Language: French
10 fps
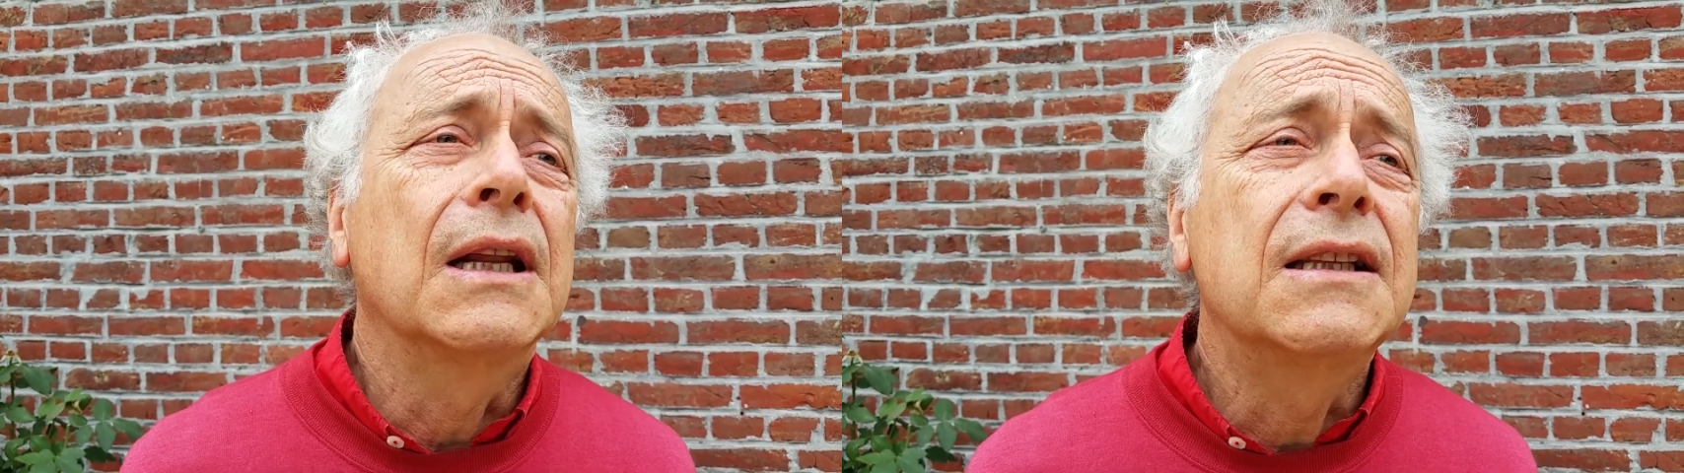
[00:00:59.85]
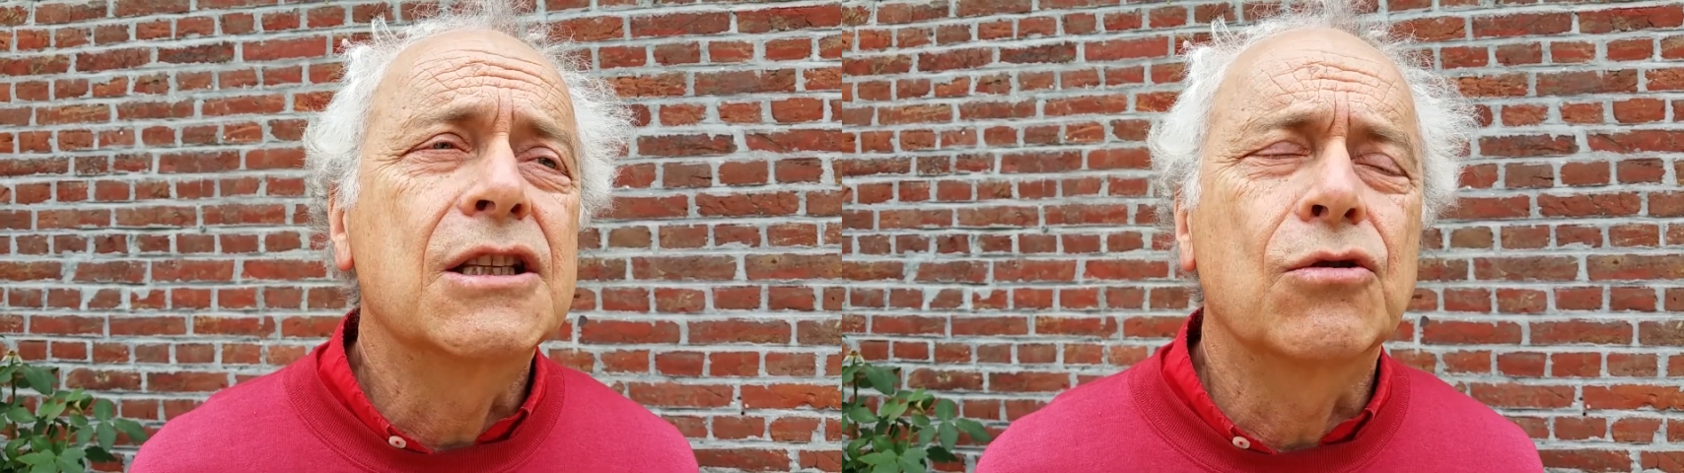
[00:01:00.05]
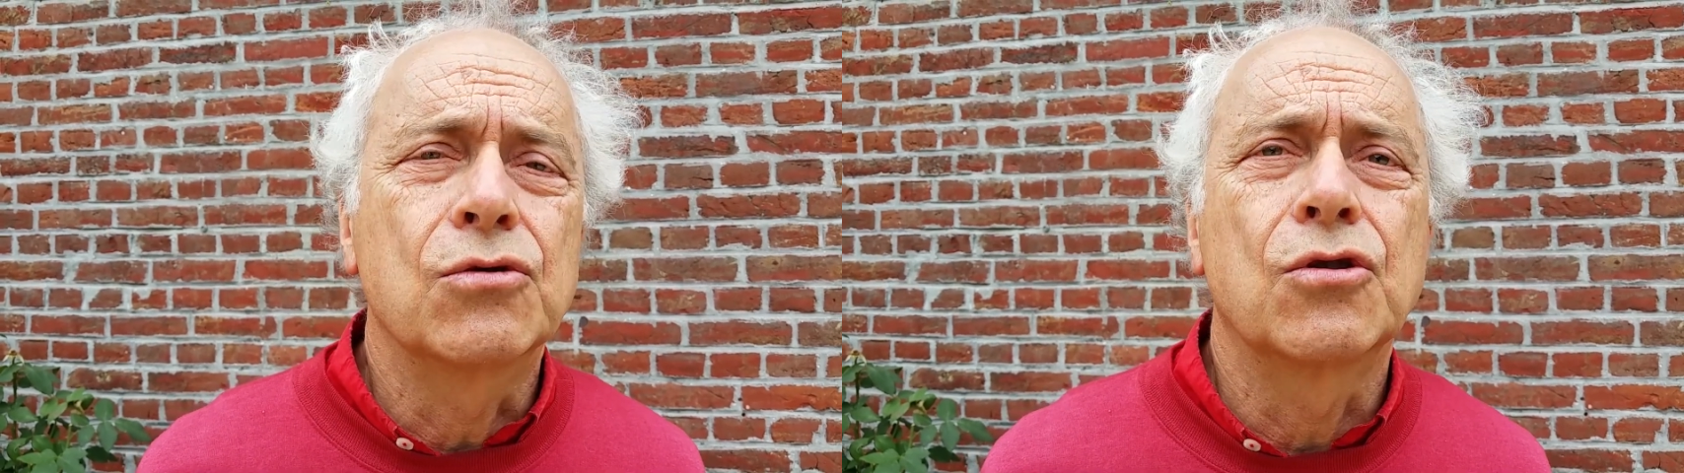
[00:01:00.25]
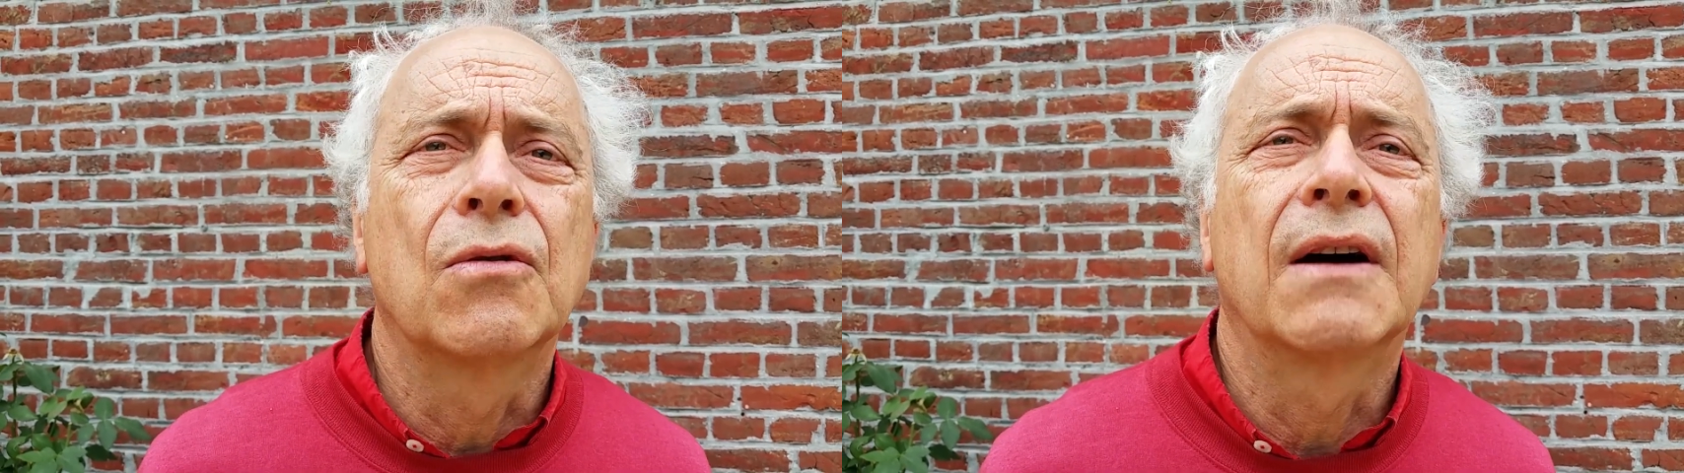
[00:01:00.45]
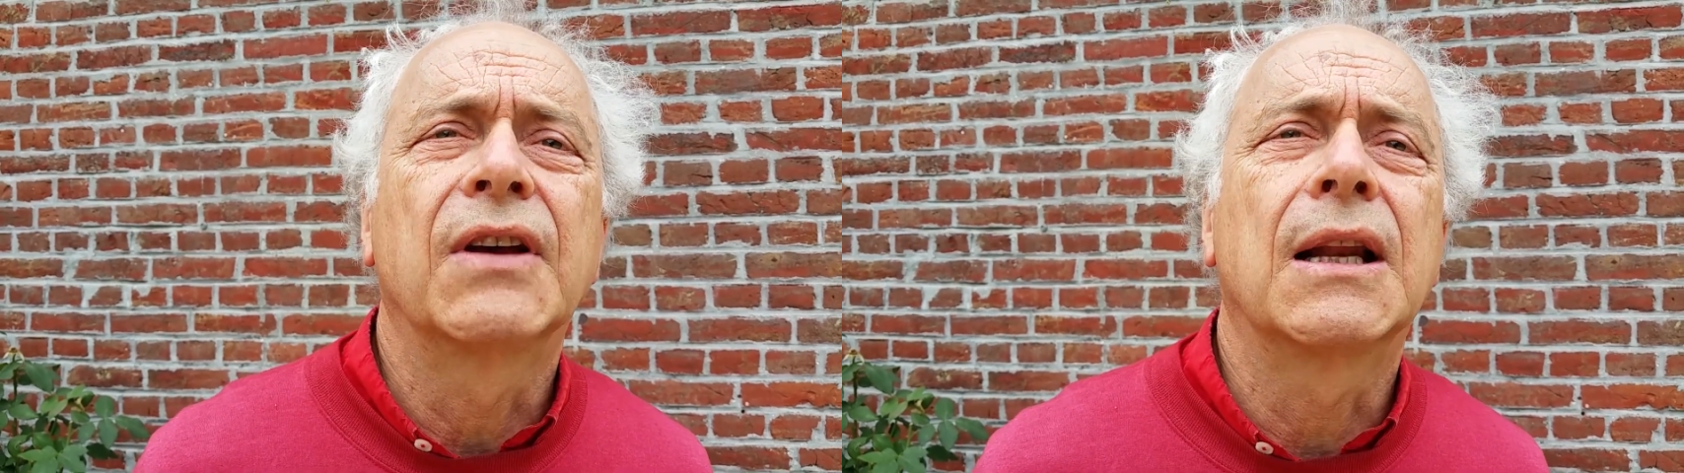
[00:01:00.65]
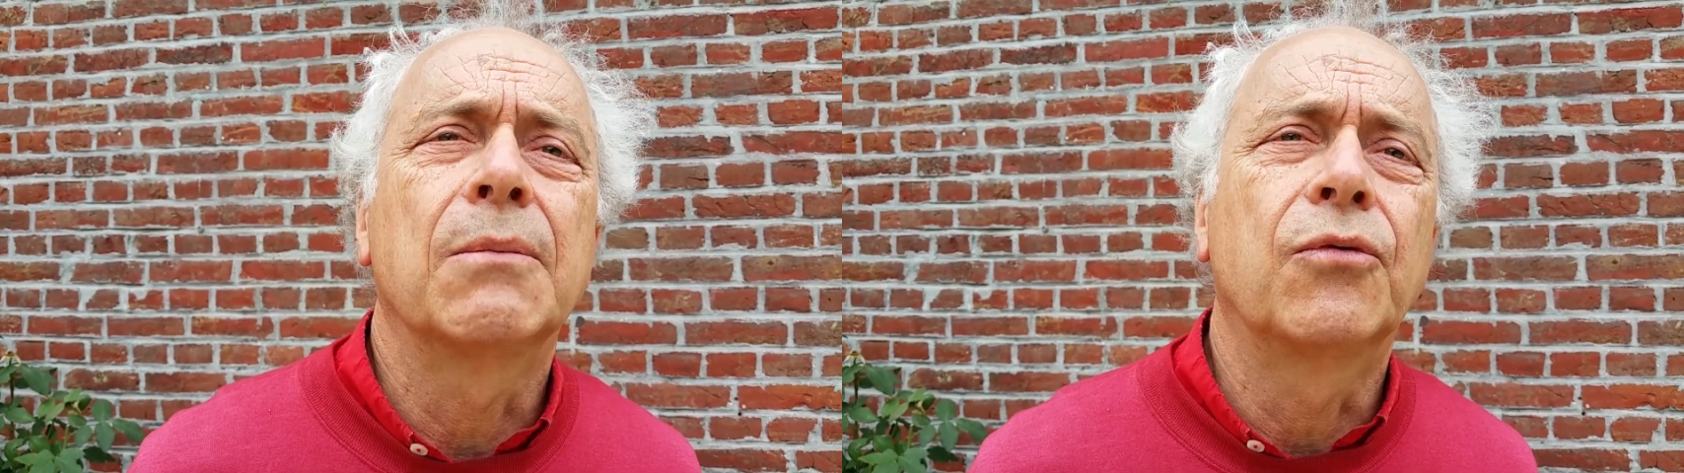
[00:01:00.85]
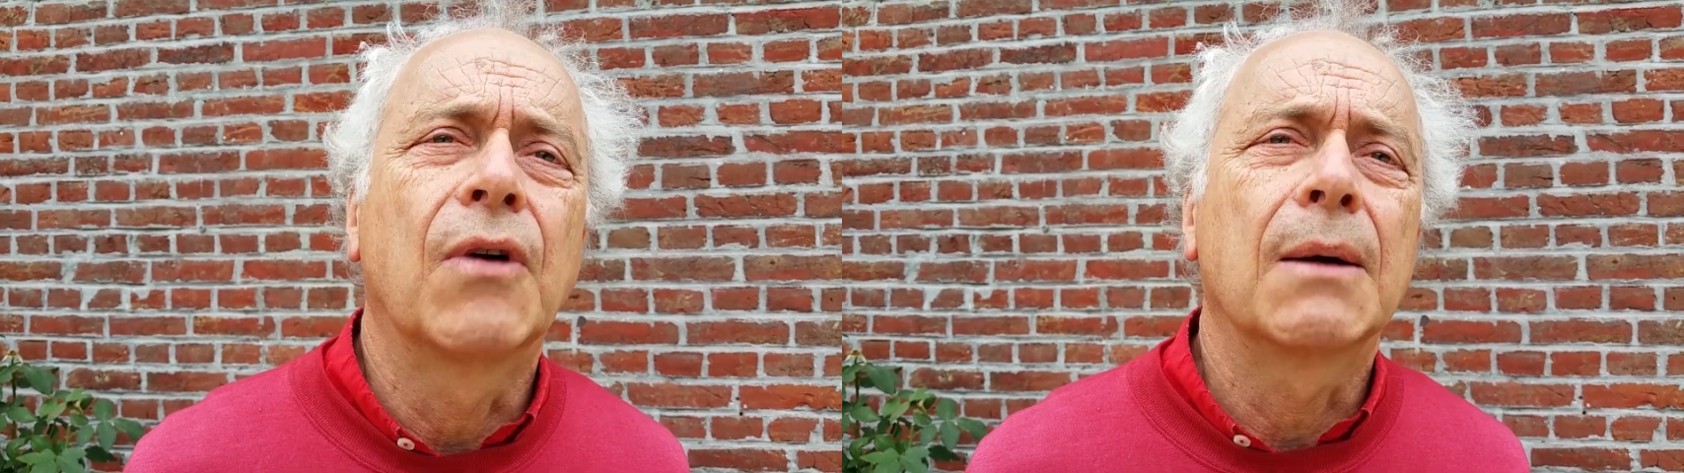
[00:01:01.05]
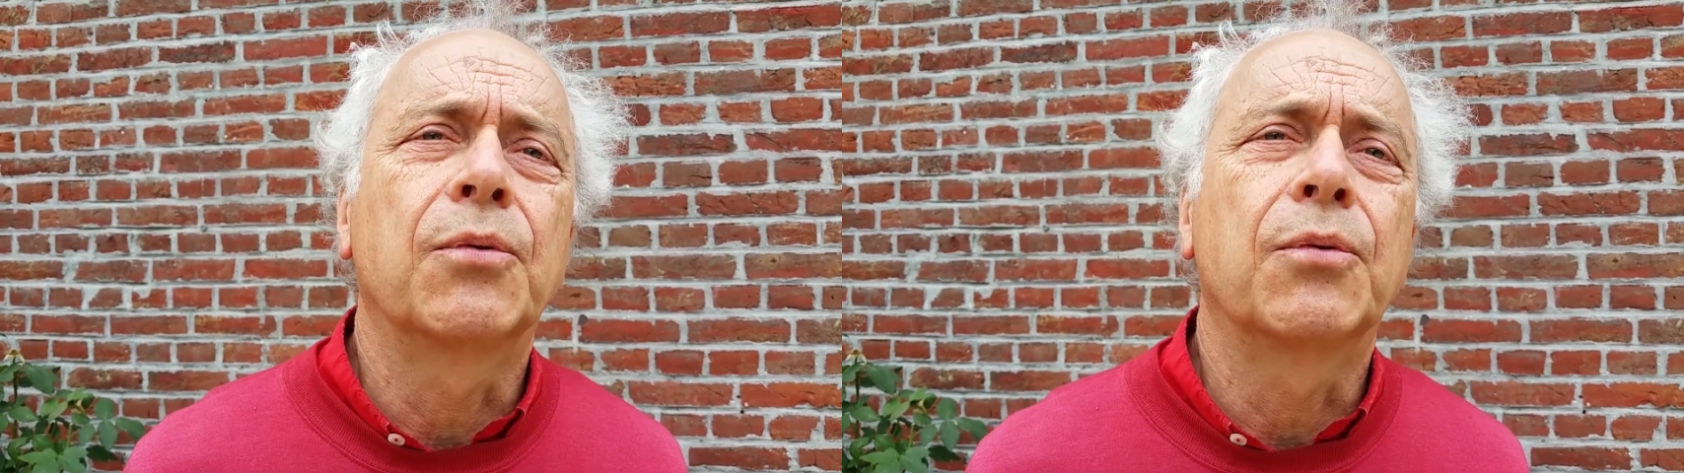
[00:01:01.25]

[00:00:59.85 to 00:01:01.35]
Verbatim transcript: les discussions avec les pouvoirs